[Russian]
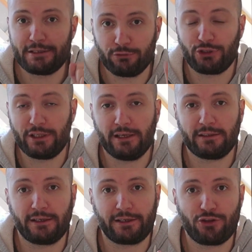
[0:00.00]
Сегодня
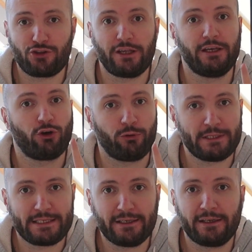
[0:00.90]
нет ограничений,
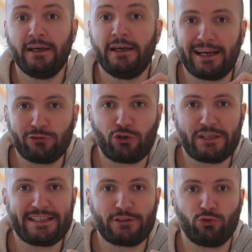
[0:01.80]
кроме тех,
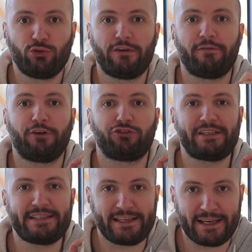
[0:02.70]
которые диктуют вам
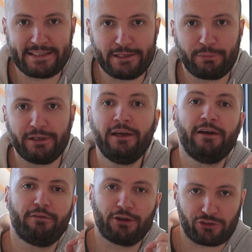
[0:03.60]
ваши стереотипы,
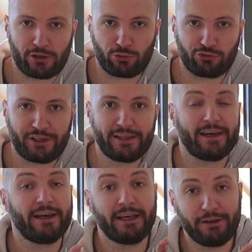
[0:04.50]
ваше
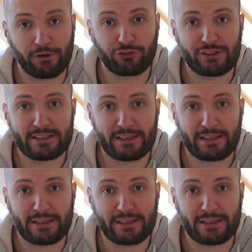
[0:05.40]
окружение и ваши